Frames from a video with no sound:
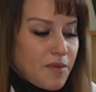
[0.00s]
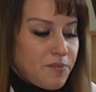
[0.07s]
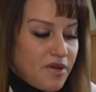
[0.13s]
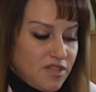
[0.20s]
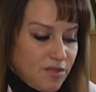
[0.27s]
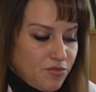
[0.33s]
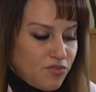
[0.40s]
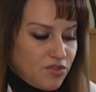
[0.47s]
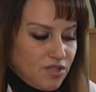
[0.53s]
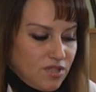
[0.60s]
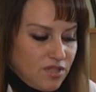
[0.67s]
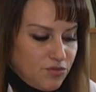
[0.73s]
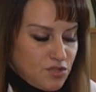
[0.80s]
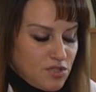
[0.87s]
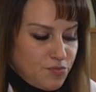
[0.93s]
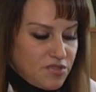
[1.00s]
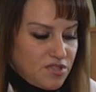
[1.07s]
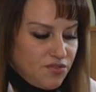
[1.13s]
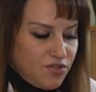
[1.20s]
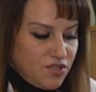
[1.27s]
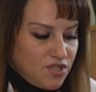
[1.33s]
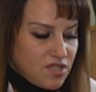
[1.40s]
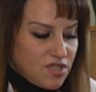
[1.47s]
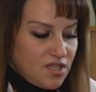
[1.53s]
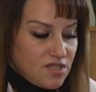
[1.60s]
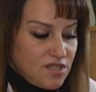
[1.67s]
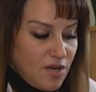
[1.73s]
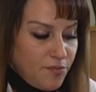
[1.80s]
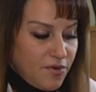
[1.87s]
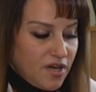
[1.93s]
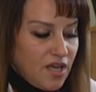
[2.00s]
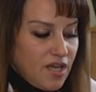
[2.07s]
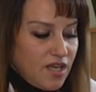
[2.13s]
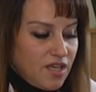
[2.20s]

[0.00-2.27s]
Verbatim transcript: Поэтому вот этот вот специфический запах,